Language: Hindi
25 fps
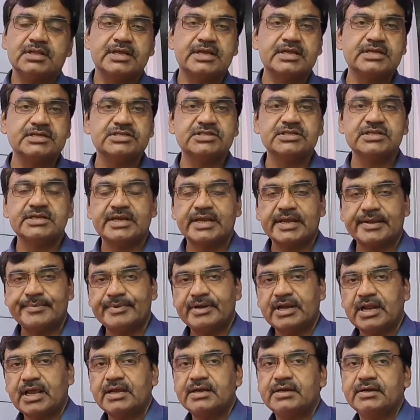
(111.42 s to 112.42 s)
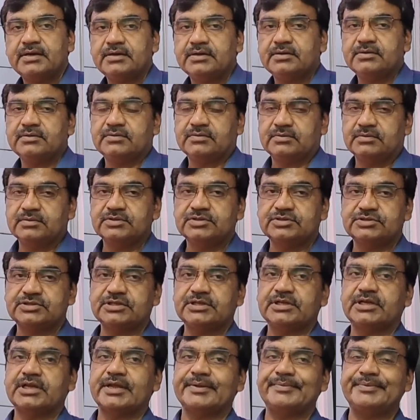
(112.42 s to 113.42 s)
देखिए सी के बी लाइन
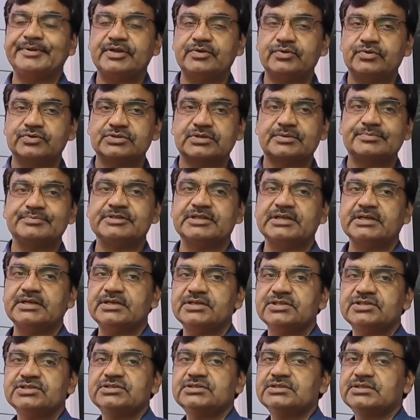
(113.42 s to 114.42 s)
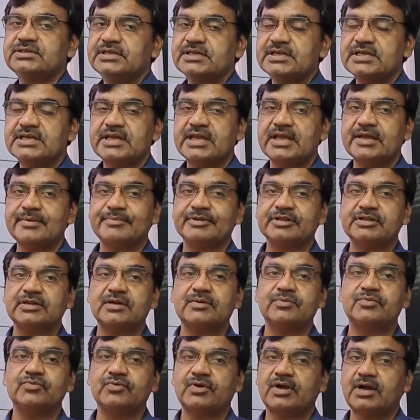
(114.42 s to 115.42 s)
सी के वी को समझे सी के
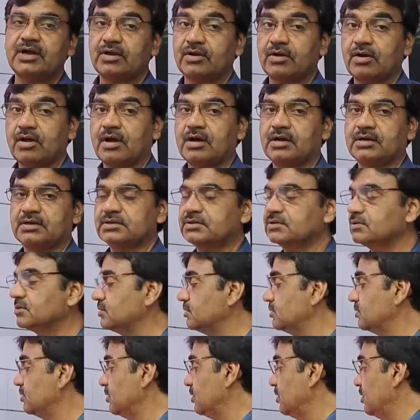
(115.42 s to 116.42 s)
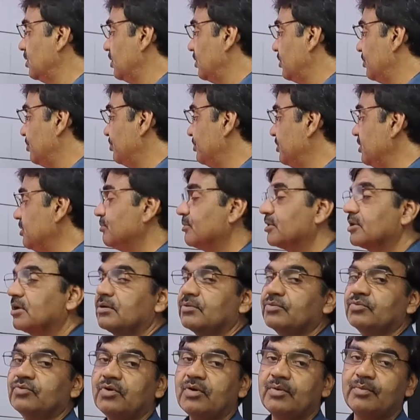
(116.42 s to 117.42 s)
मतलब हुआ क्लॉक बी
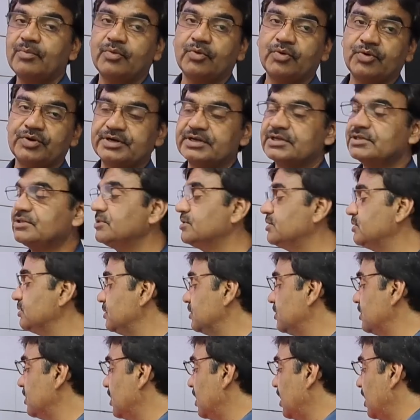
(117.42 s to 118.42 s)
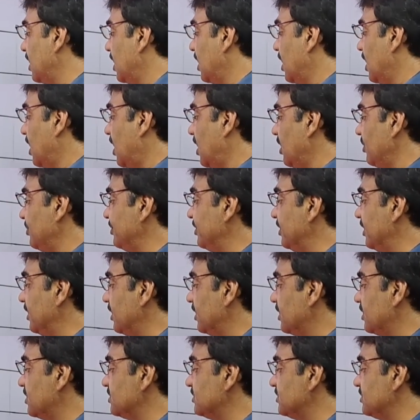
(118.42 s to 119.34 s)
मतलब हुआ वोल्टेज अब ये